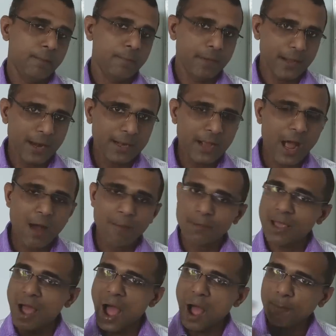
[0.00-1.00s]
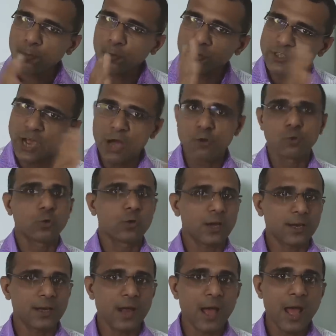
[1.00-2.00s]
मेरा काम है आपको जागरूक
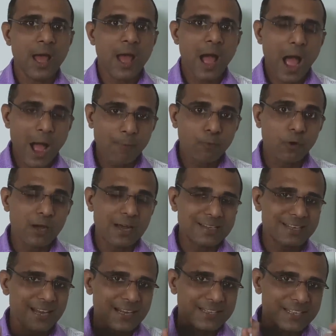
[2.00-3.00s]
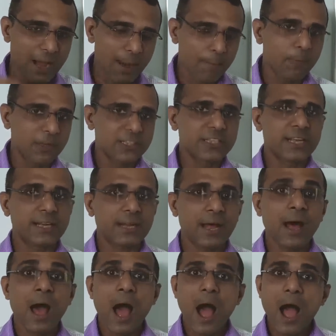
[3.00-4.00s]
करना आपको ऐसा एग्जाम्पल्स देना
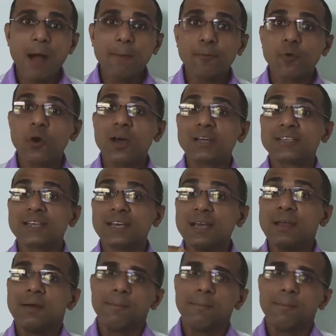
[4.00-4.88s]
आपको ऐसे